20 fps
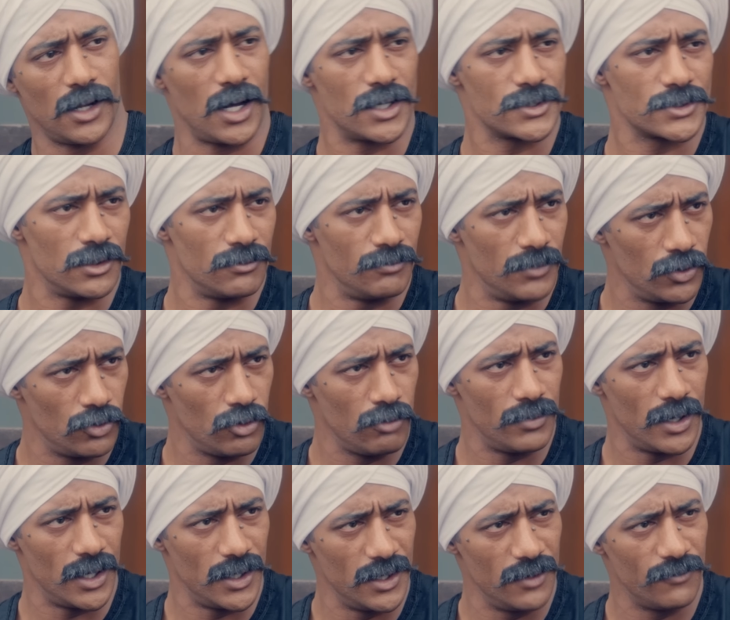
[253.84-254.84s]
لا حصل
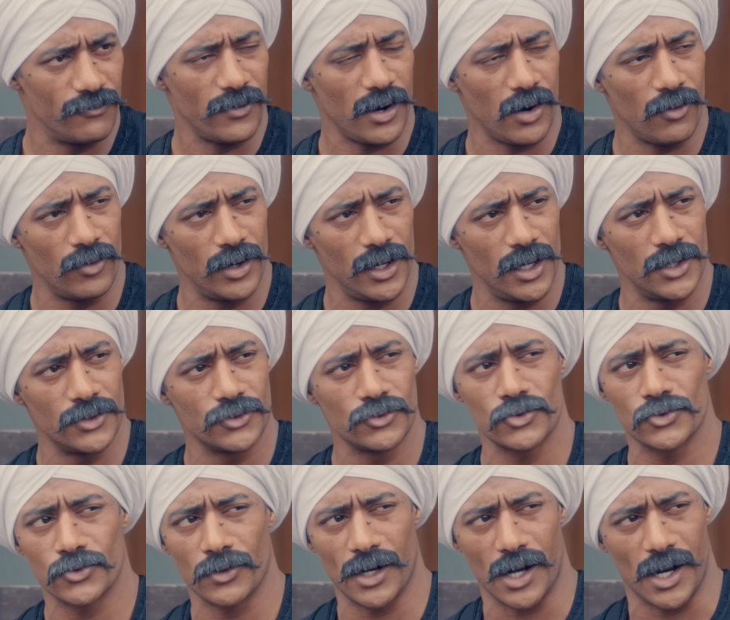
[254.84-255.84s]
منهم لا ينفع ولا
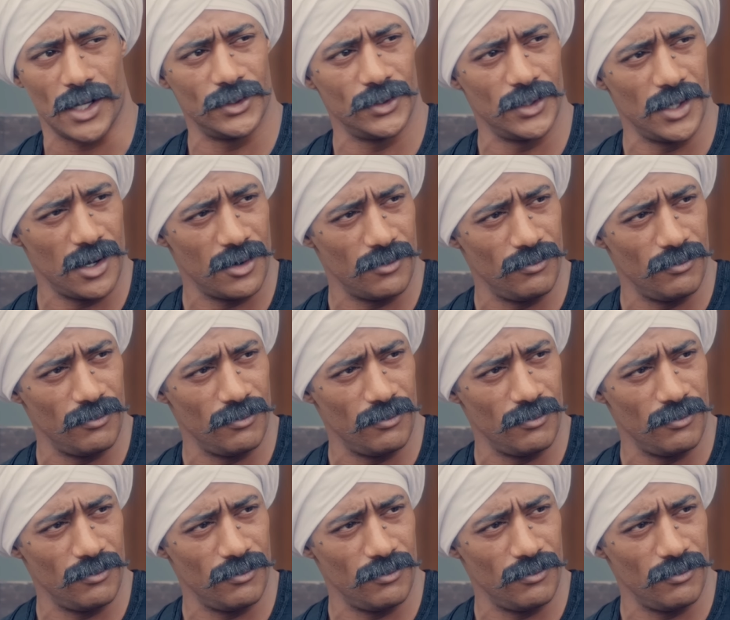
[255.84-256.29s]
يجوز ولا حد